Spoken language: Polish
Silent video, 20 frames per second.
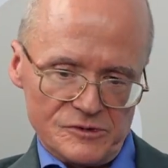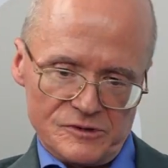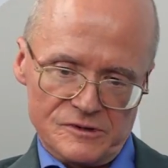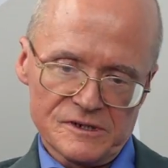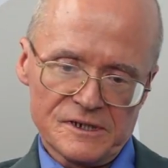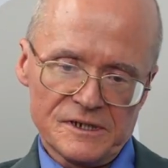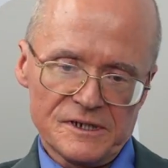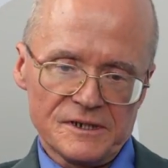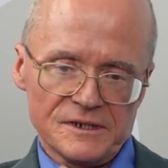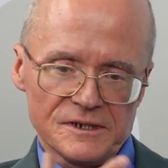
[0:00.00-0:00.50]
Bo
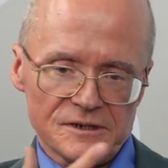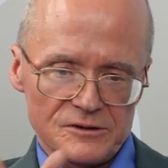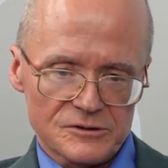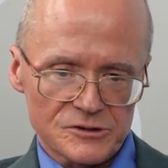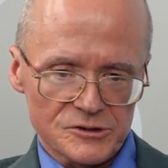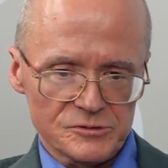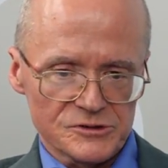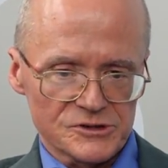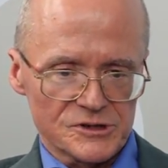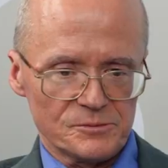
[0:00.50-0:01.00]

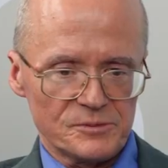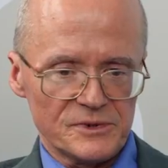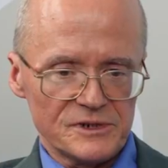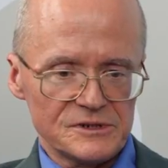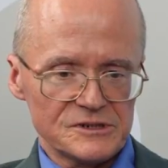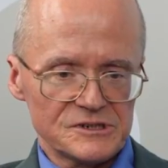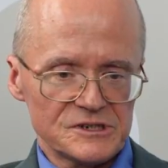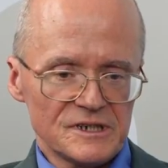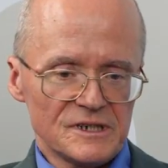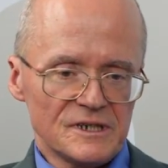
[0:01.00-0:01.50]
ktoś może
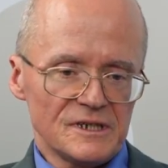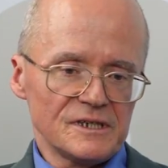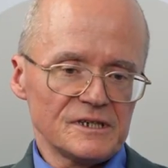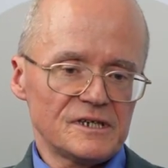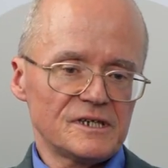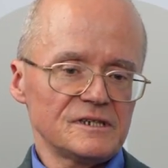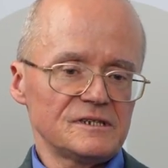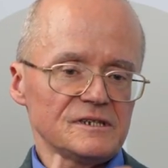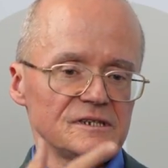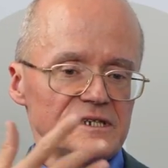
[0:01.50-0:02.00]
powiedzieć,
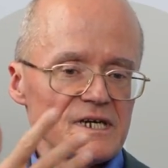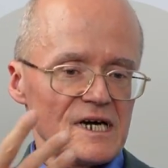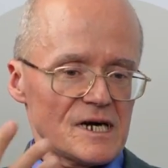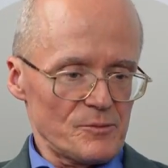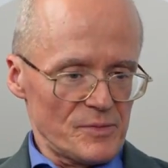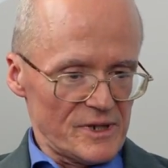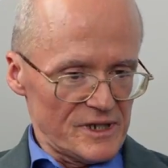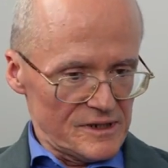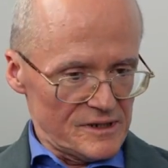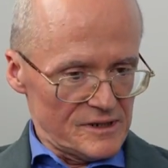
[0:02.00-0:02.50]
kiedy
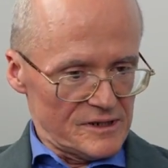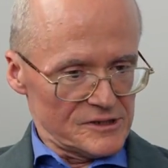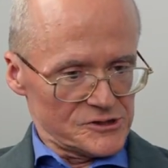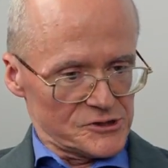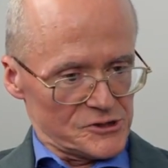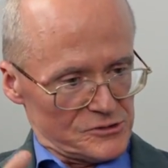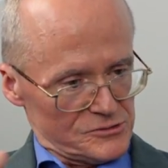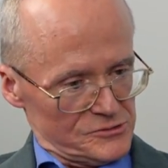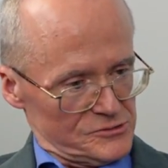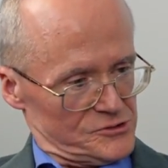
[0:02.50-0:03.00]
ja będę
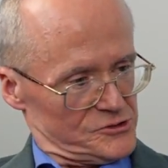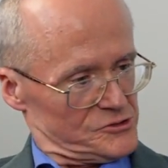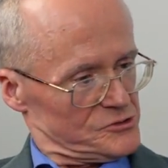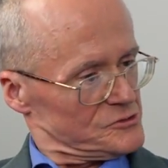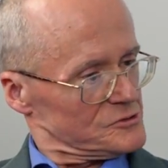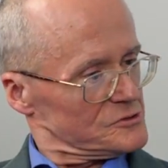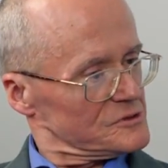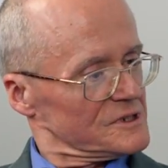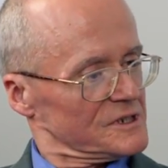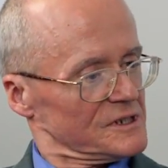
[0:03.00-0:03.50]

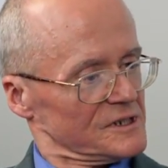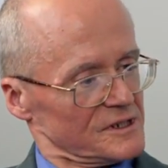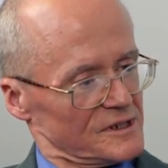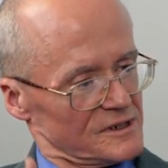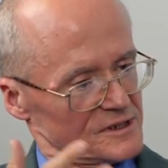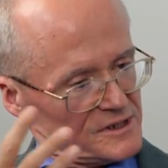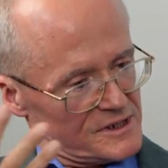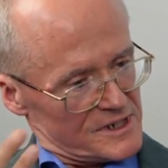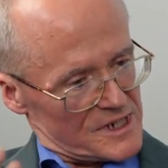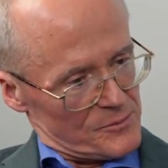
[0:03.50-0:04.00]
rządził,
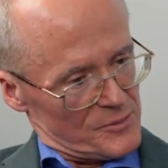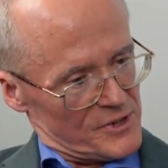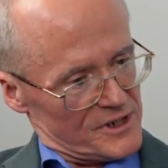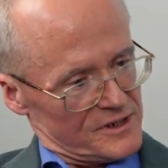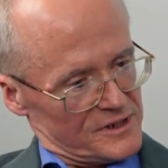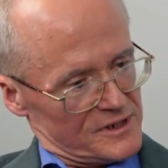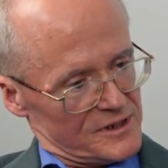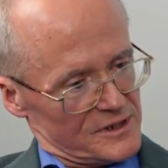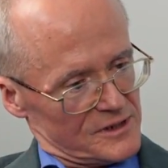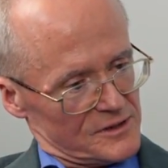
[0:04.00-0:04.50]
kiedy ja
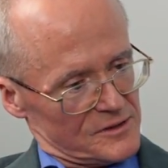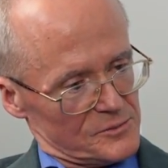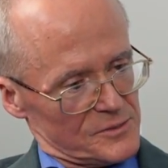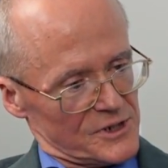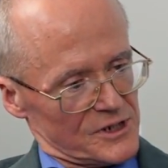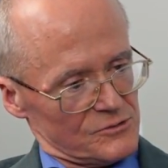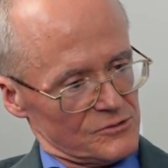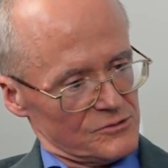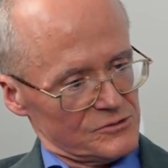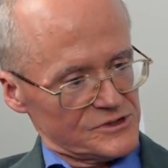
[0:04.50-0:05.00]
będę
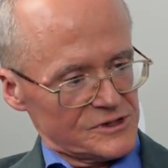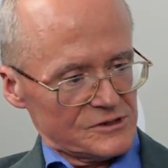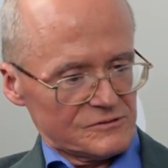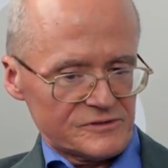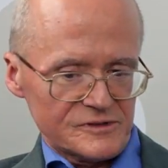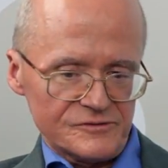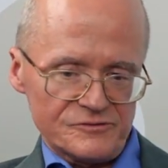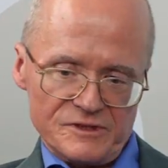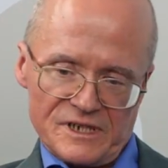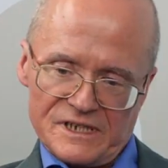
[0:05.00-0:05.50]
miał
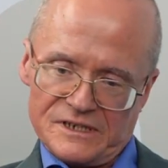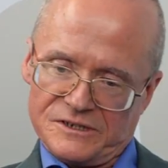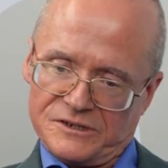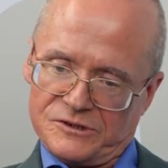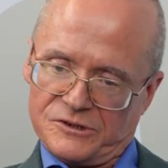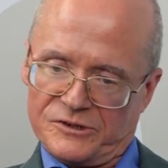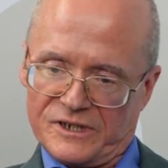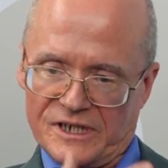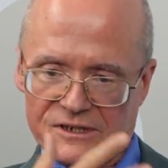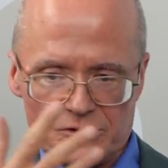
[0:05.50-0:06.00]
udział we
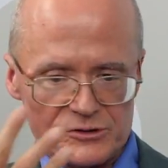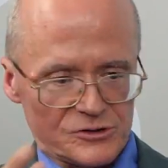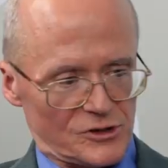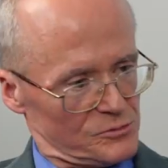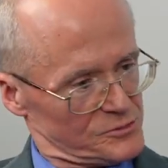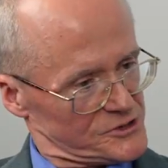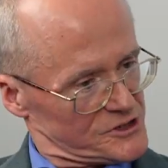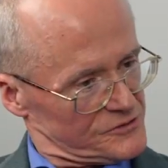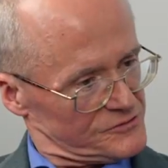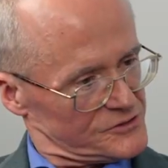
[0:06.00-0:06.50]
władzy, to ja to
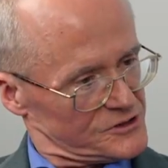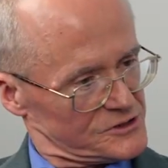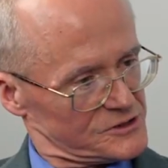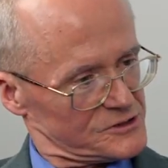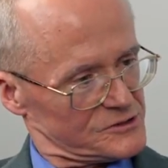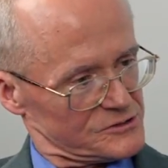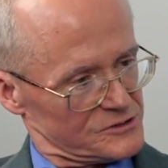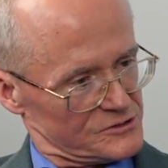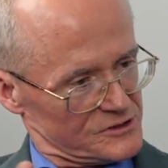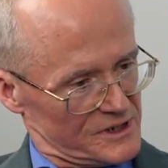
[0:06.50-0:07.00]
dobrze
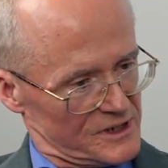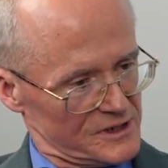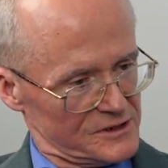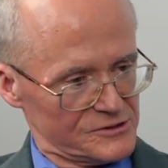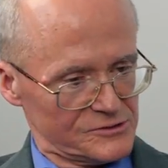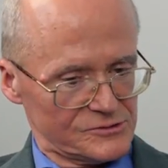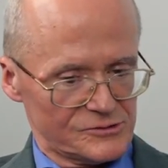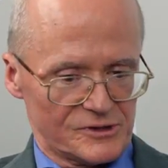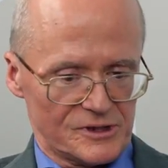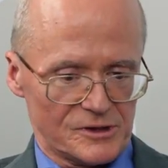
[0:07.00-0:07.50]
wszystko
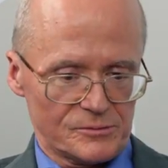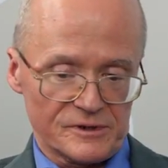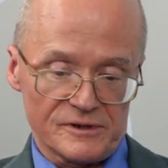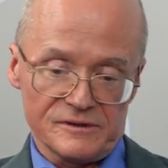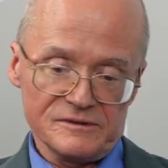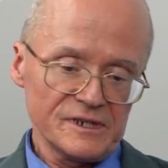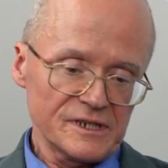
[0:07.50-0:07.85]
zorganizuję.